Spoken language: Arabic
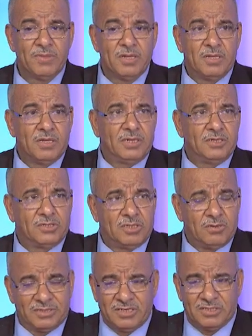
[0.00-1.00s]
يعني سواء
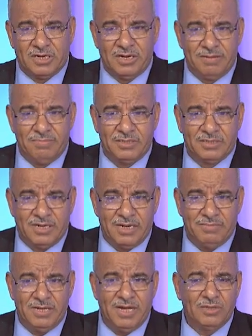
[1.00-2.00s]
التشغيل لما نتكلم
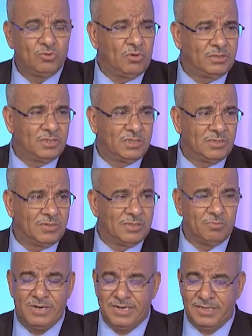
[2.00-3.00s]
عليه عنده عده جوانب
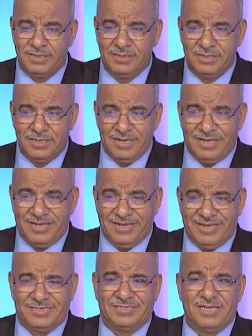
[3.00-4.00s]
ولكن آه،
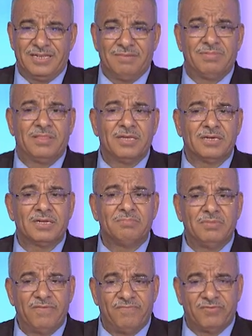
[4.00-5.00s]
خصينا بالذكر
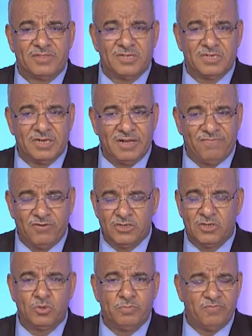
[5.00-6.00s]
ملف التشغيل في
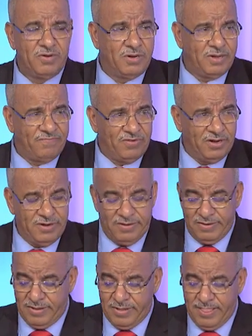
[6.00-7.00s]
الجنوب في الـ في,
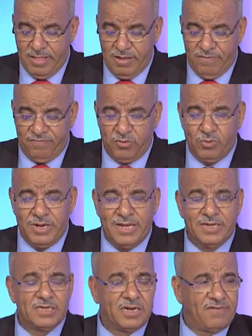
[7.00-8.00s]
الـ في
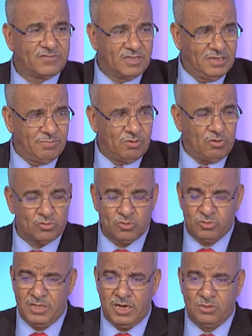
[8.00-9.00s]
الولايات النفطيه
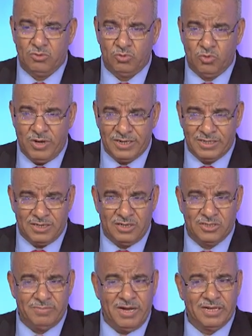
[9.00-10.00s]
بالخصوص لانه يؤرق
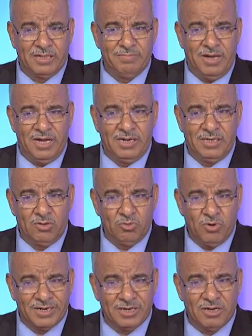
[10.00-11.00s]
الجماعات المحليه
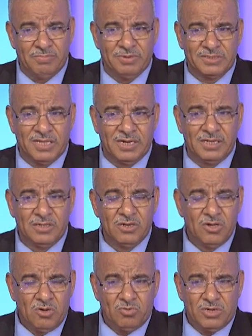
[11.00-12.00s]
ويؤرق البطالين
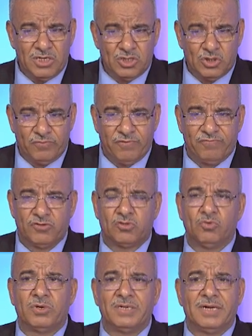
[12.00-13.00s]
ورانا نشوفه في
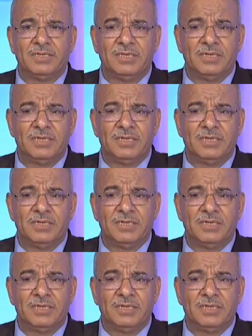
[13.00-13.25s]
صور يعني